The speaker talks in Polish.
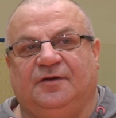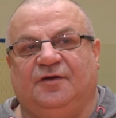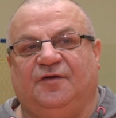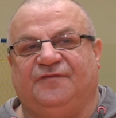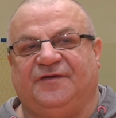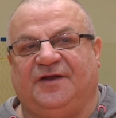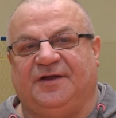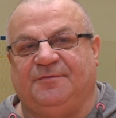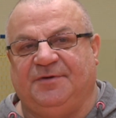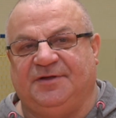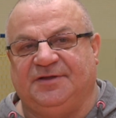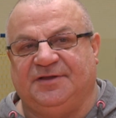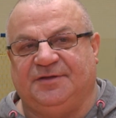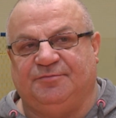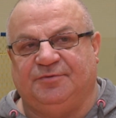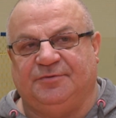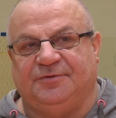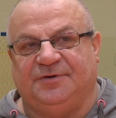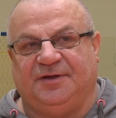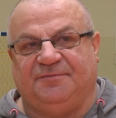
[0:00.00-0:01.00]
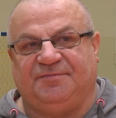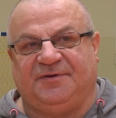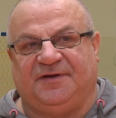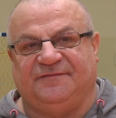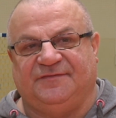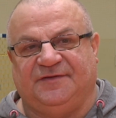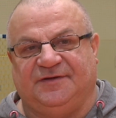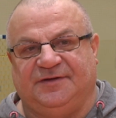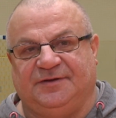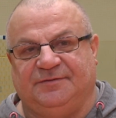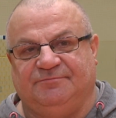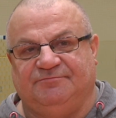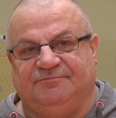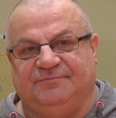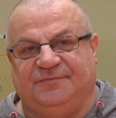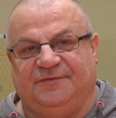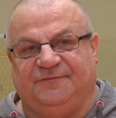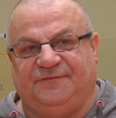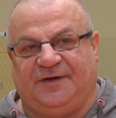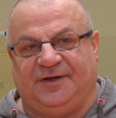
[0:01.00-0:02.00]
No fragmenty były naprawdę
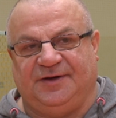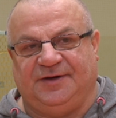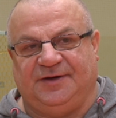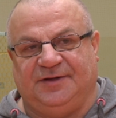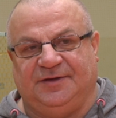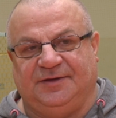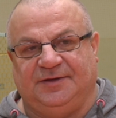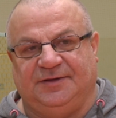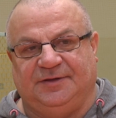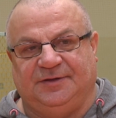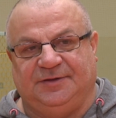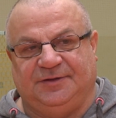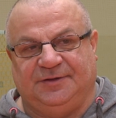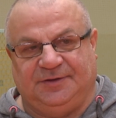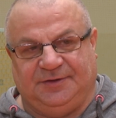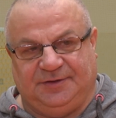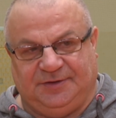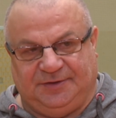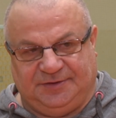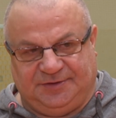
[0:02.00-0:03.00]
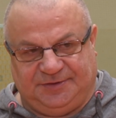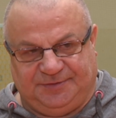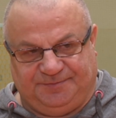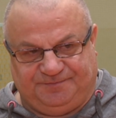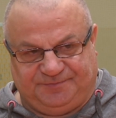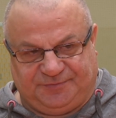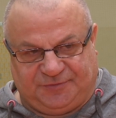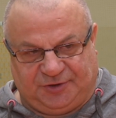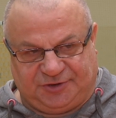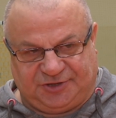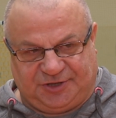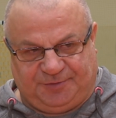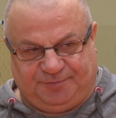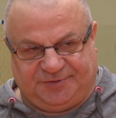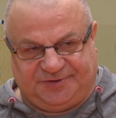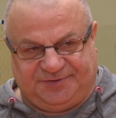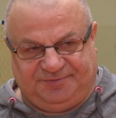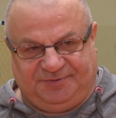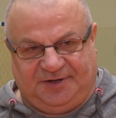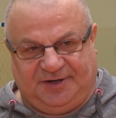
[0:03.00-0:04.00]
fajne i, i troszkę
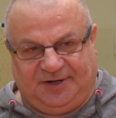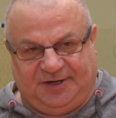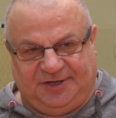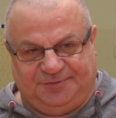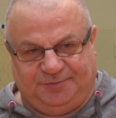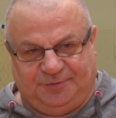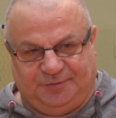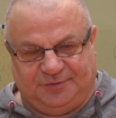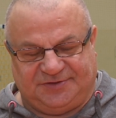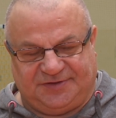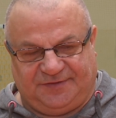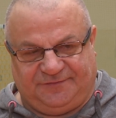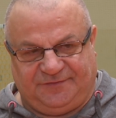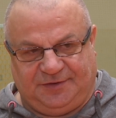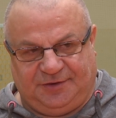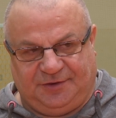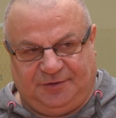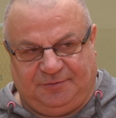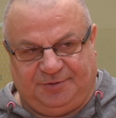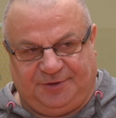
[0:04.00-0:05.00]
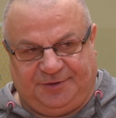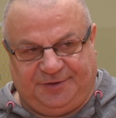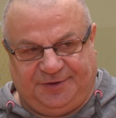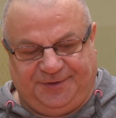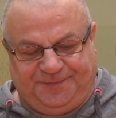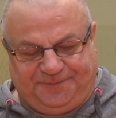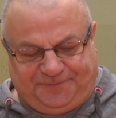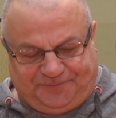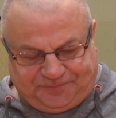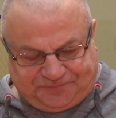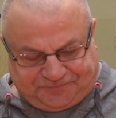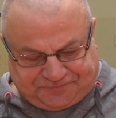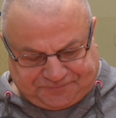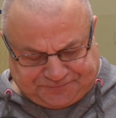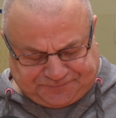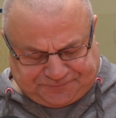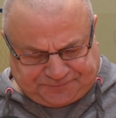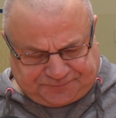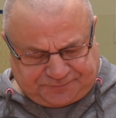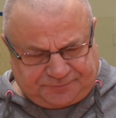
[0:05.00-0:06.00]
pozmieniliśmy ustawienie obrony
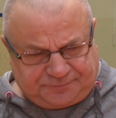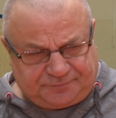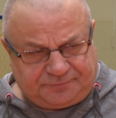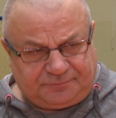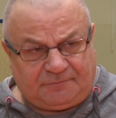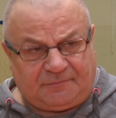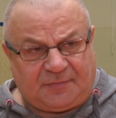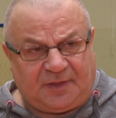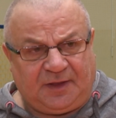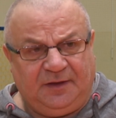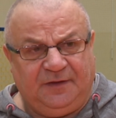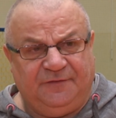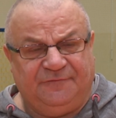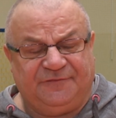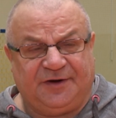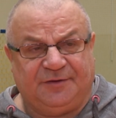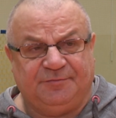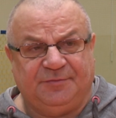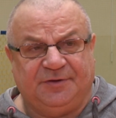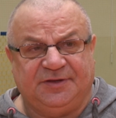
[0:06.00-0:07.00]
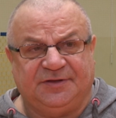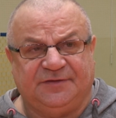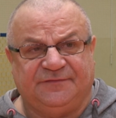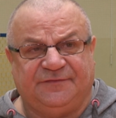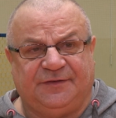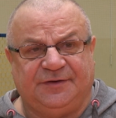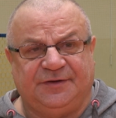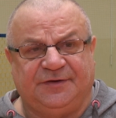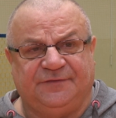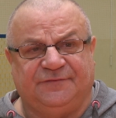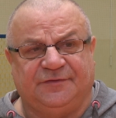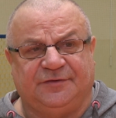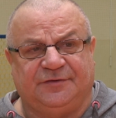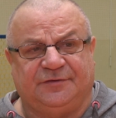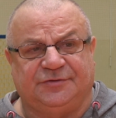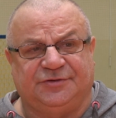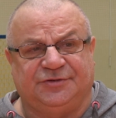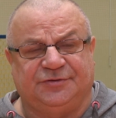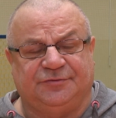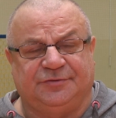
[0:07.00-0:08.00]
i fragmenty fajnie
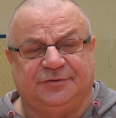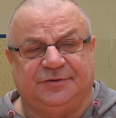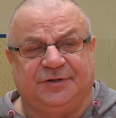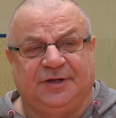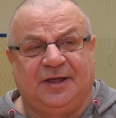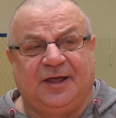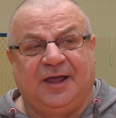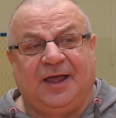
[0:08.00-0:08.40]
wychodziły,